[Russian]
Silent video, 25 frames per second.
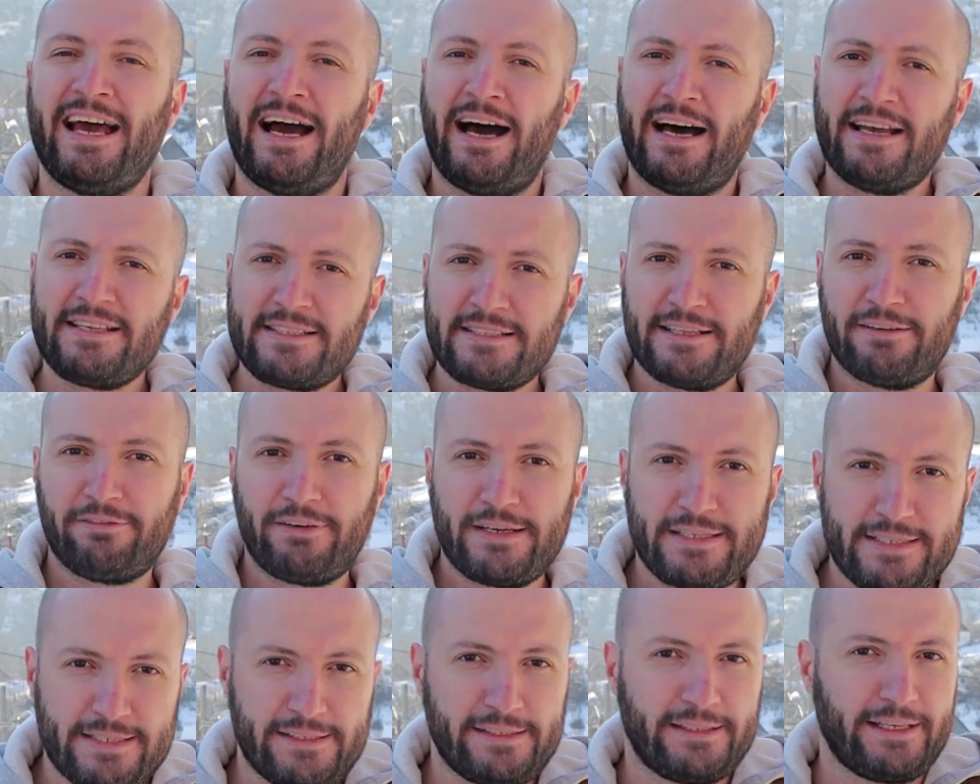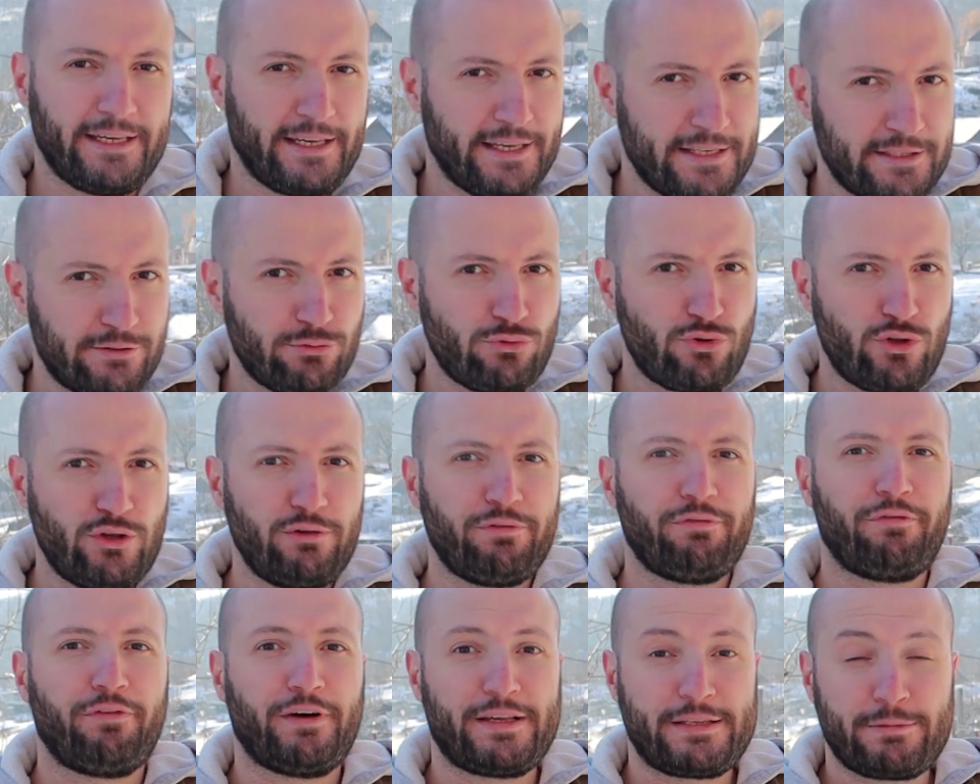Основательно
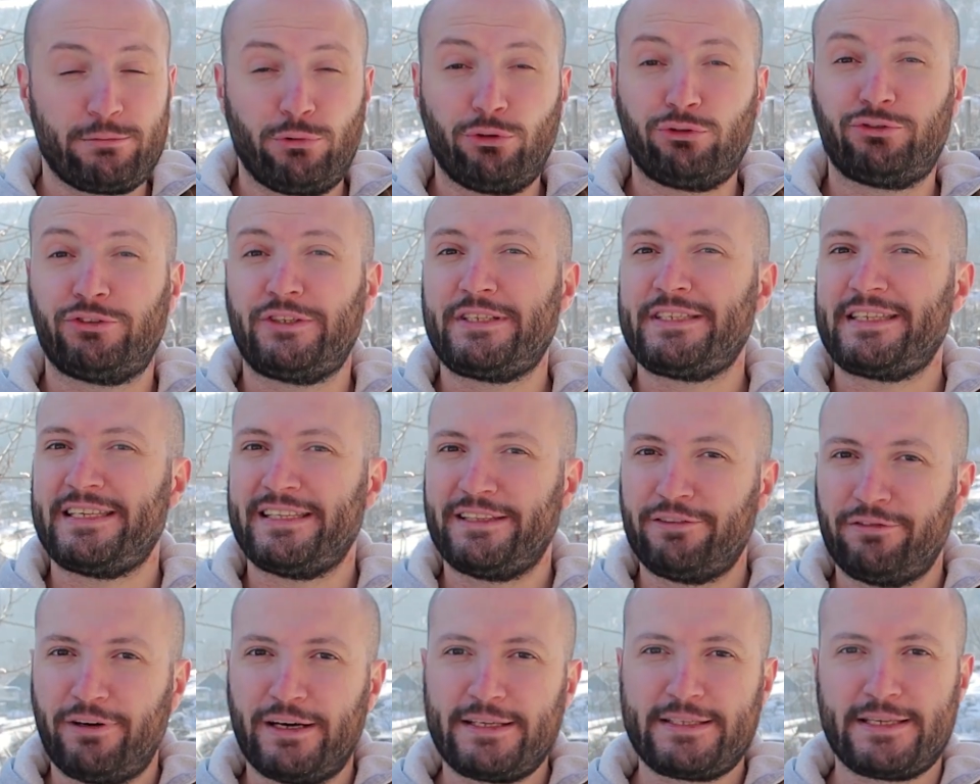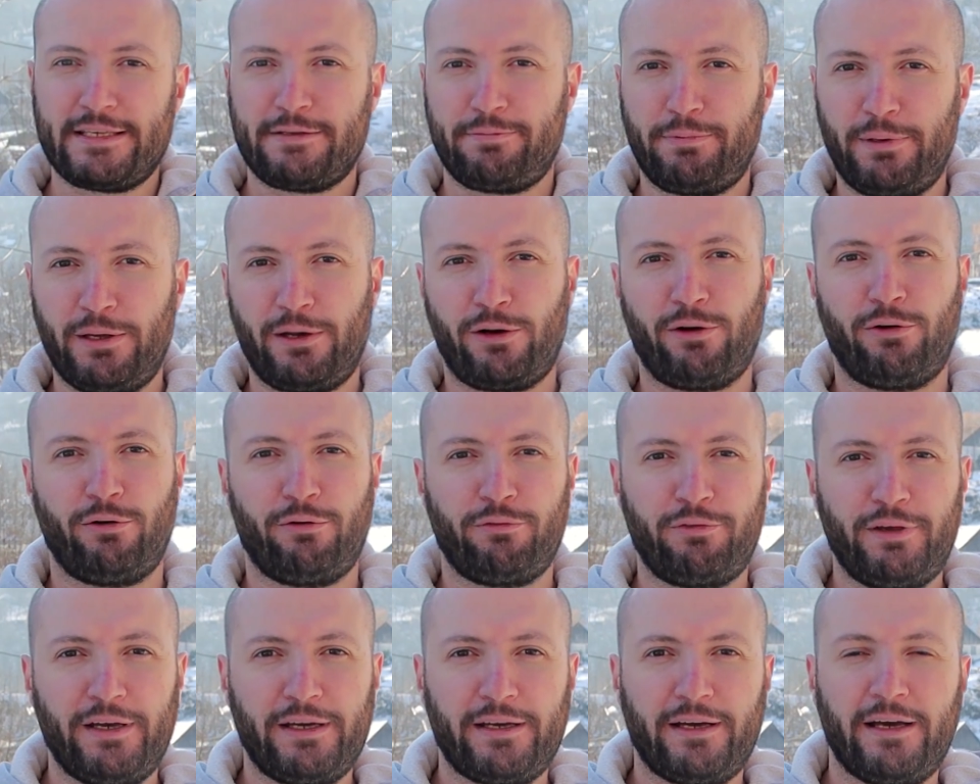изучив возможности 21
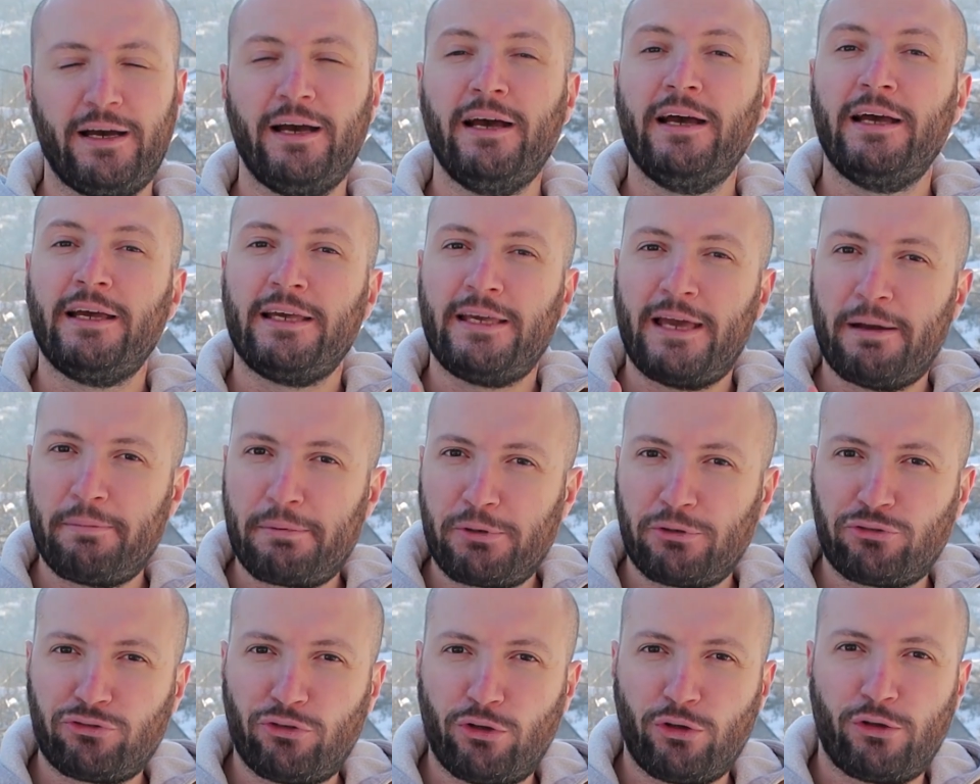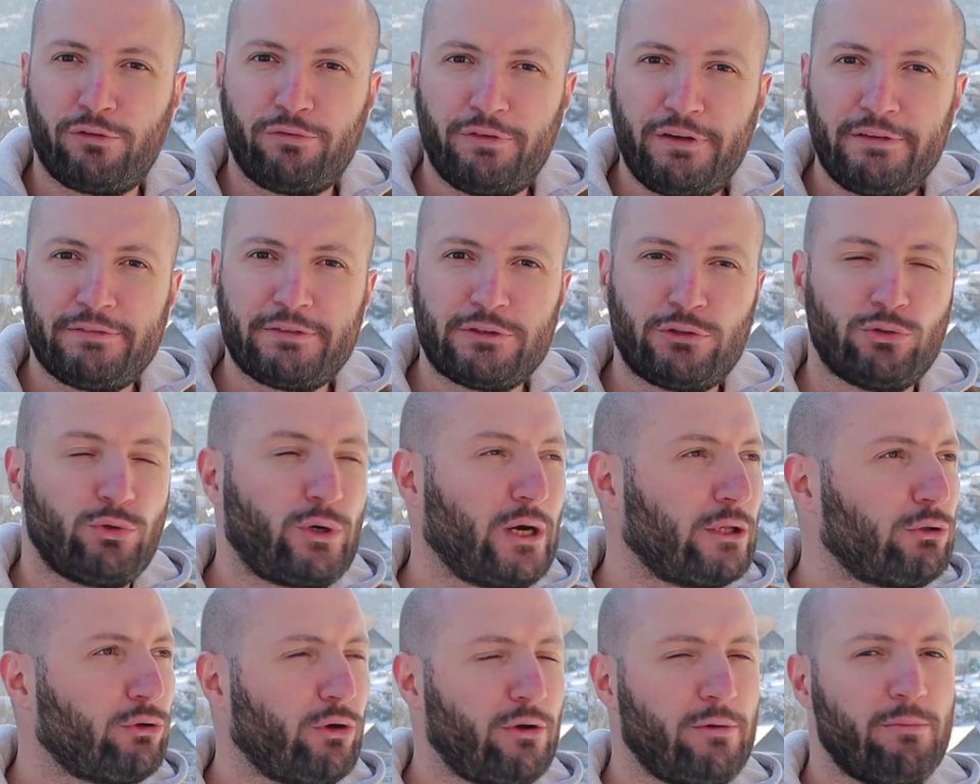века, я я пришел к выводу,
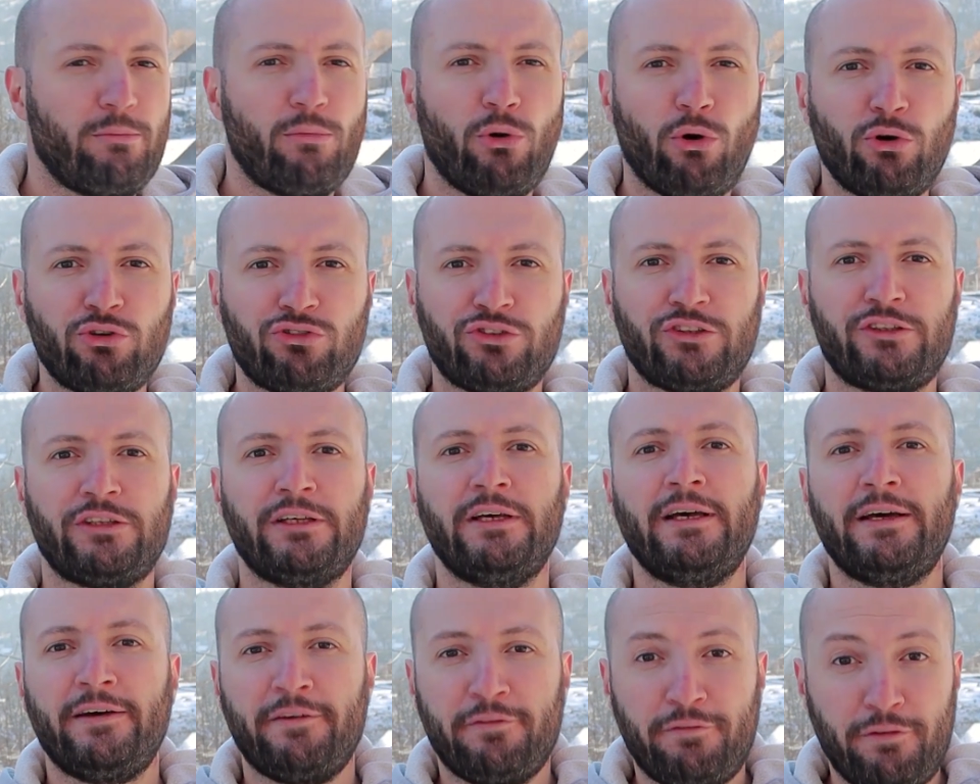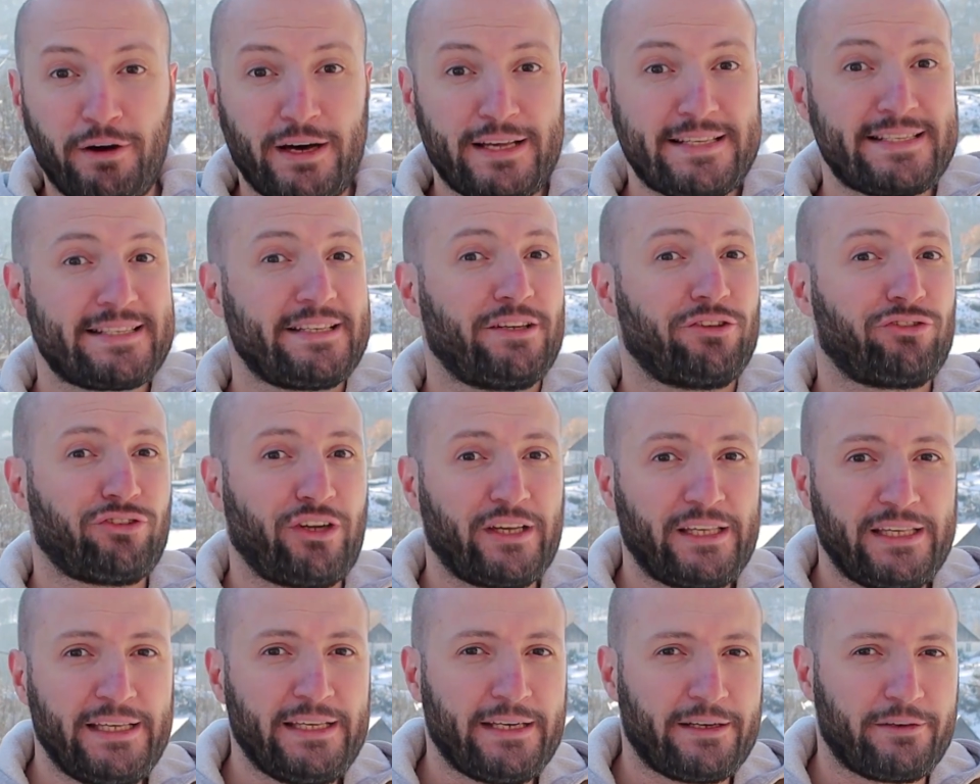который может вас
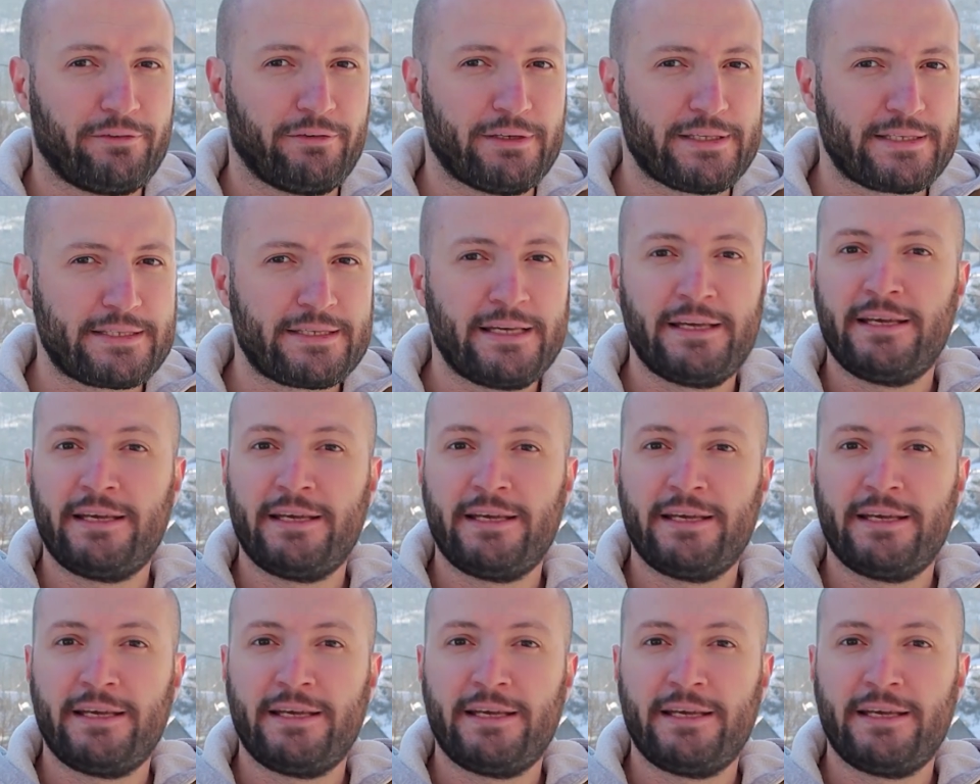шокировать.